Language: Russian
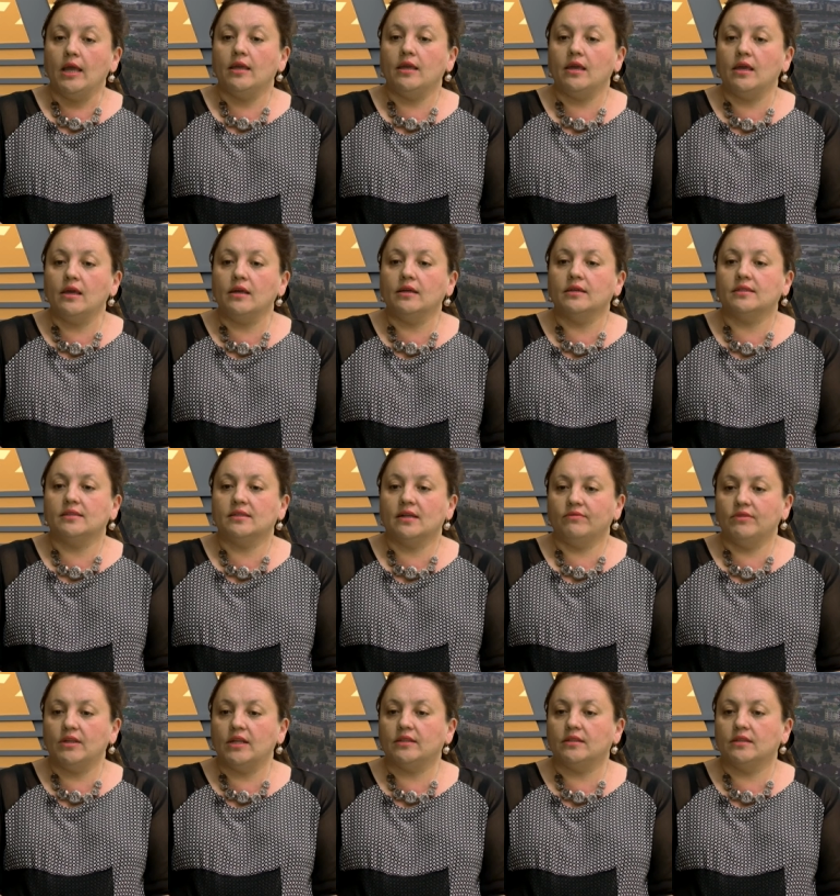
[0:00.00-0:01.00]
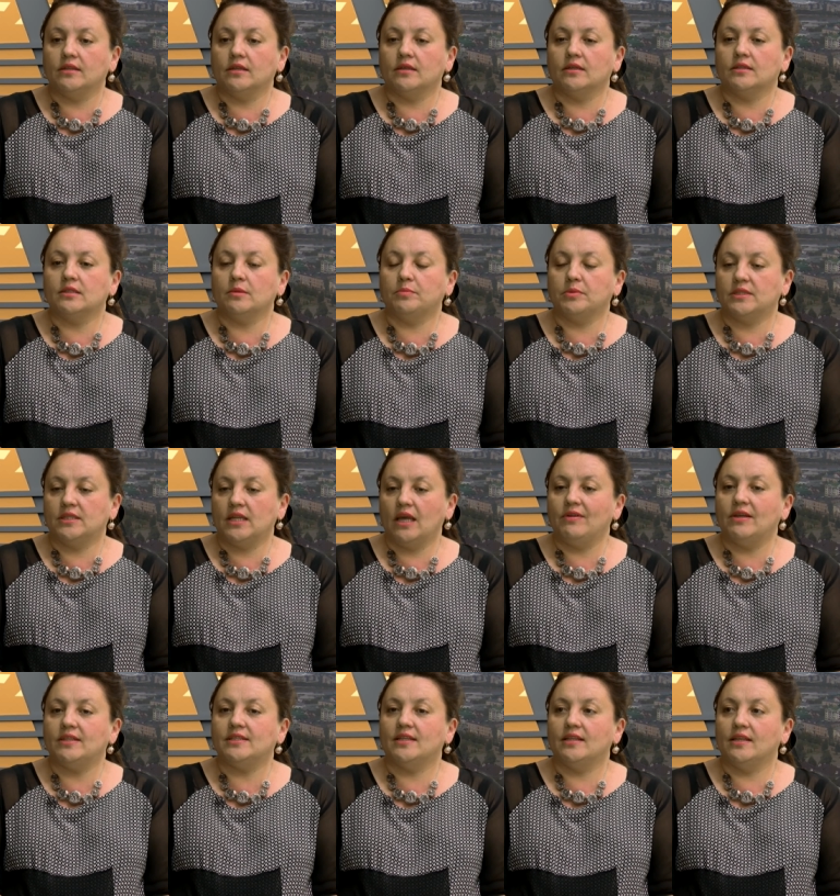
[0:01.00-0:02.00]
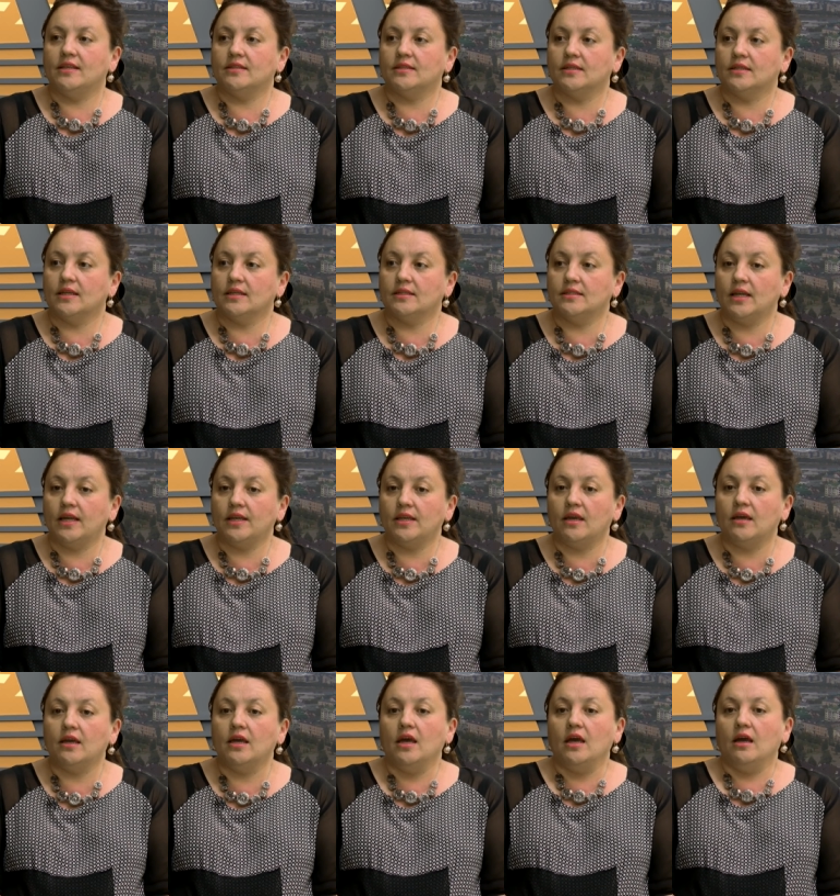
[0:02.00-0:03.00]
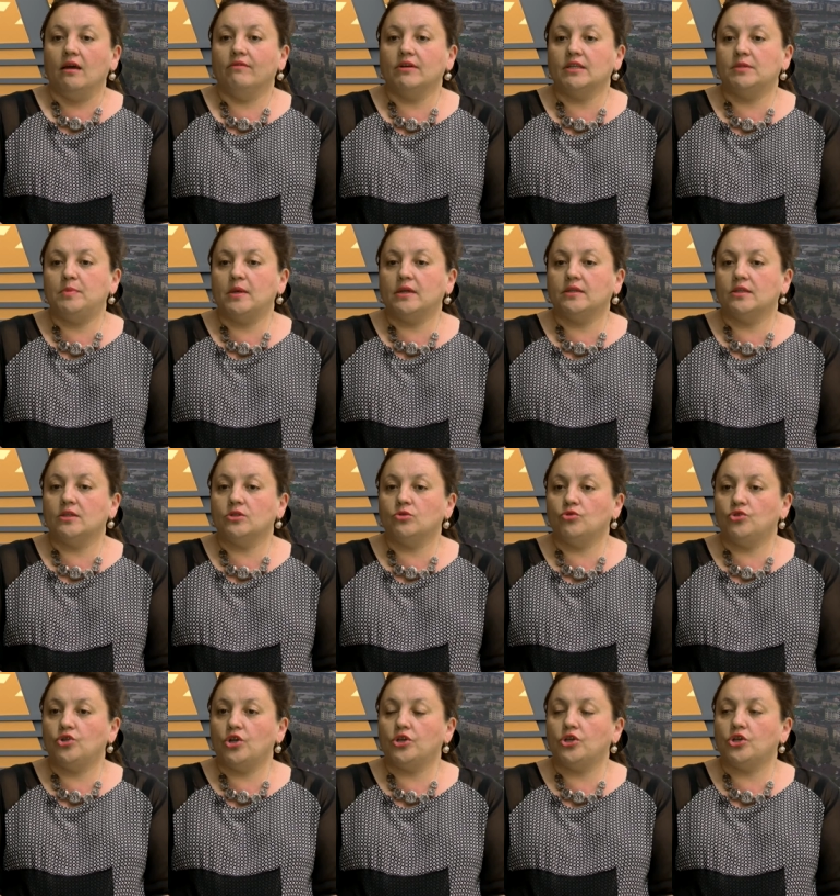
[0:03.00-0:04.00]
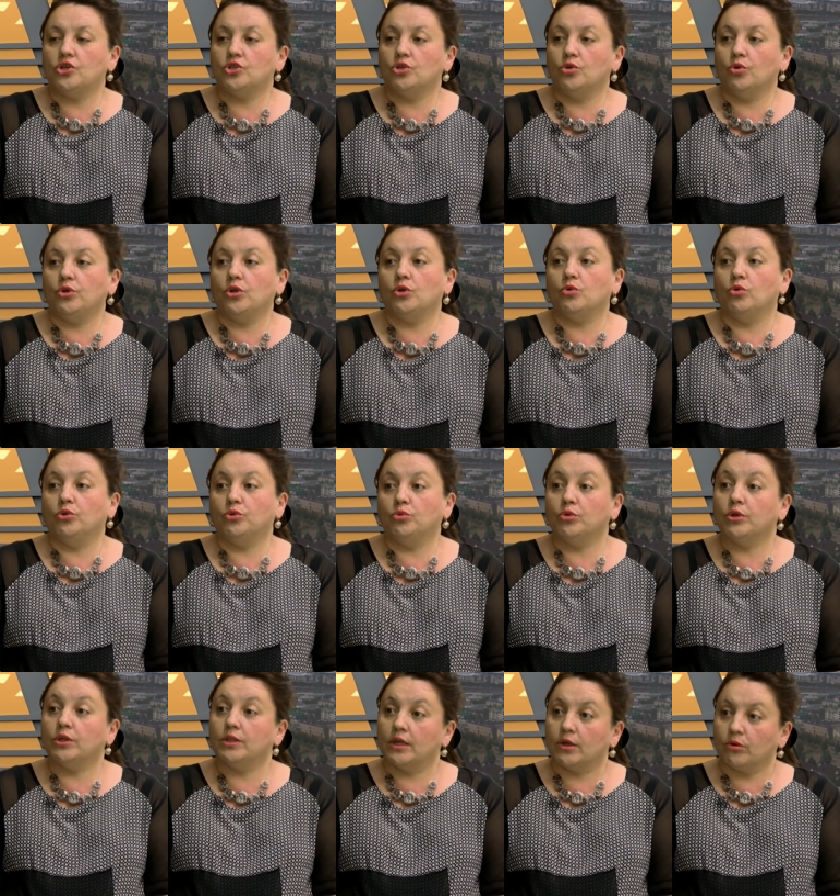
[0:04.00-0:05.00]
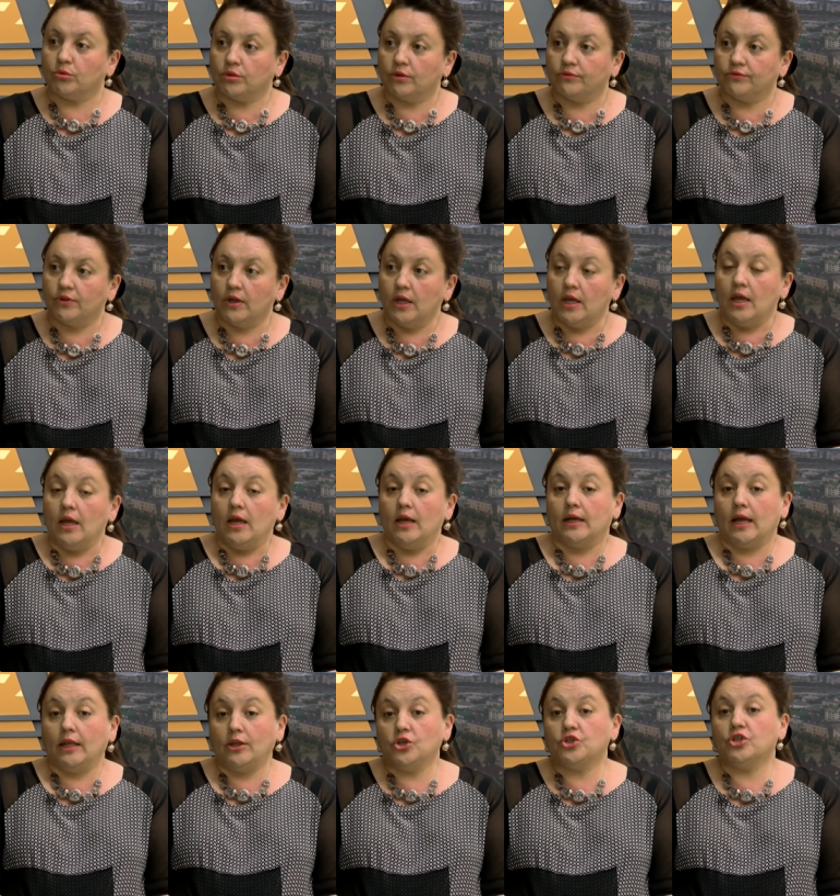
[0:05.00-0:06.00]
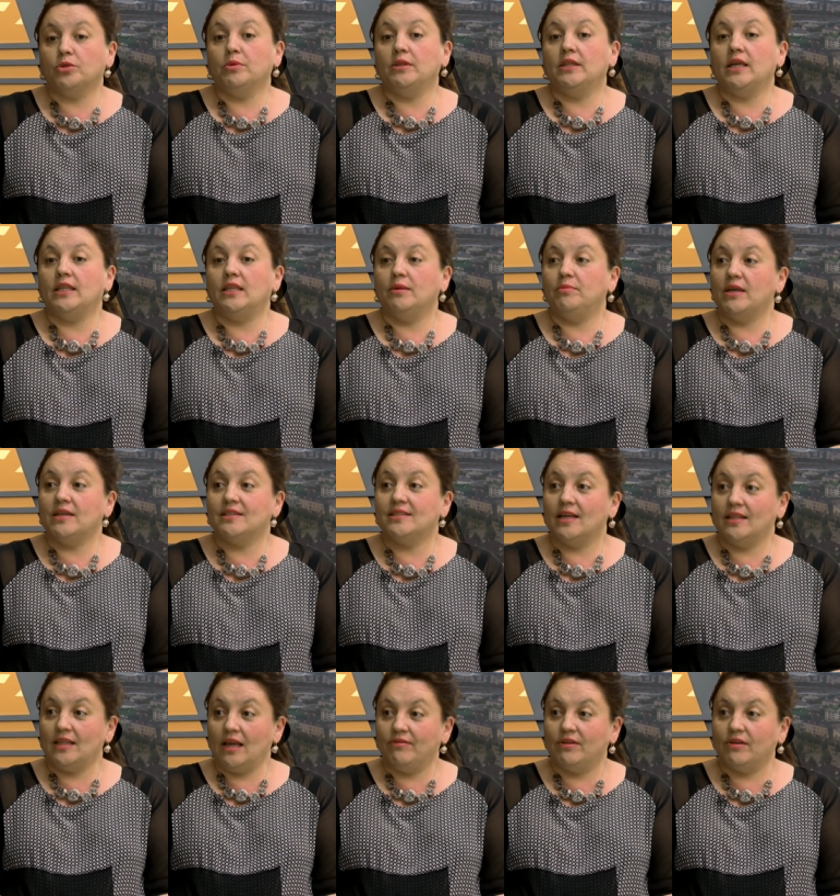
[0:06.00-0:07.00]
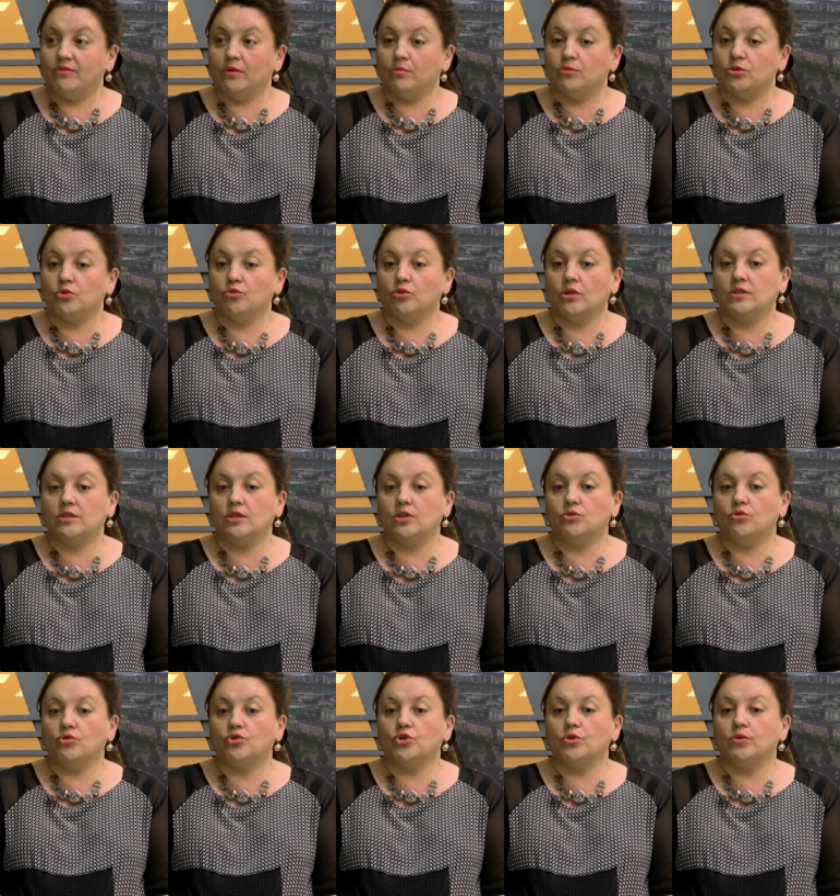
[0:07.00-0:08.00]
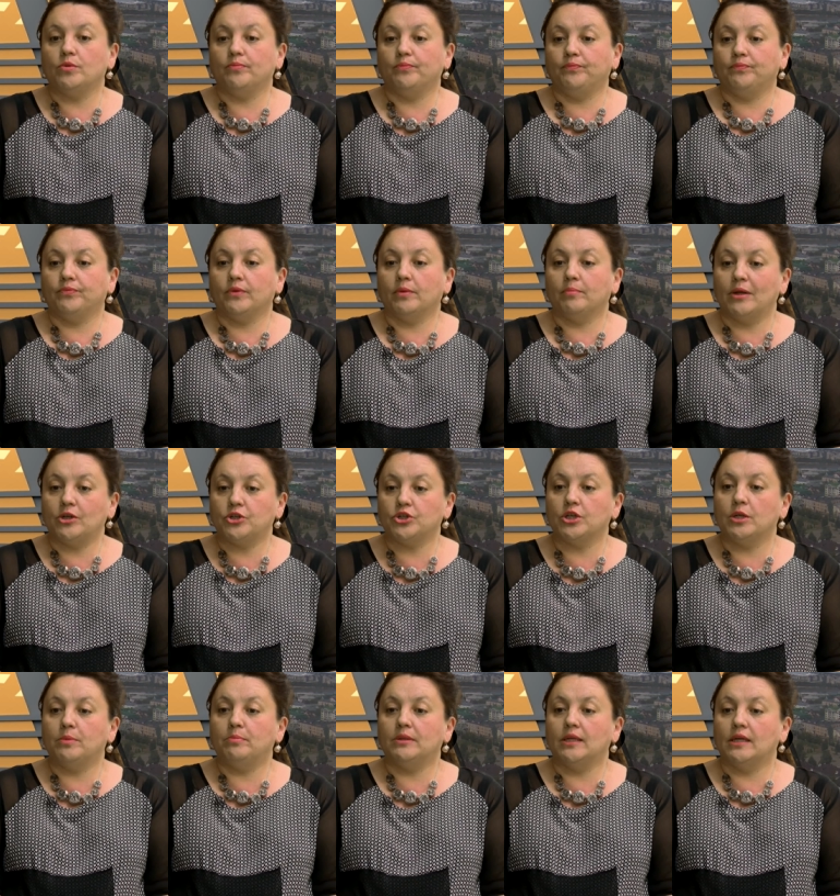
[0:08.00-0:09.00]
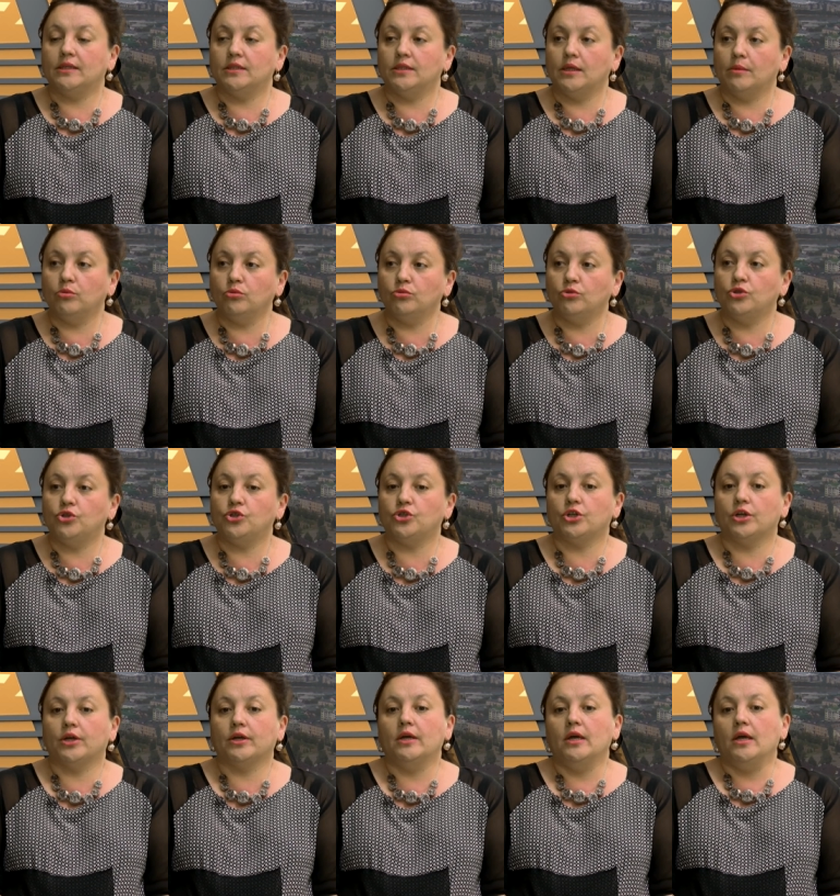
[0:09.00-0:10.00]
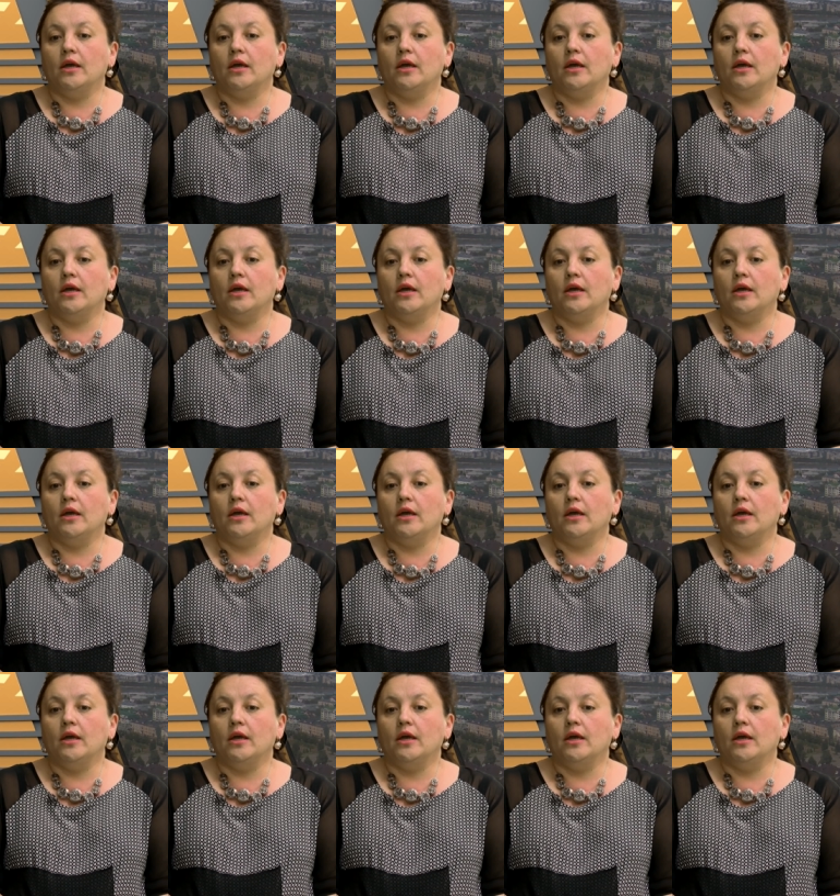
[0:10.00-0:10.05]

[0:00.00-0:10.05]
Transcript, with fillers: и сравнительно сопоставляем представительные языкознания в аспекте изучения истории и культуры народов. Конечно, мы на этом не останавливаемся. У нас есть очень большие планы на будущее.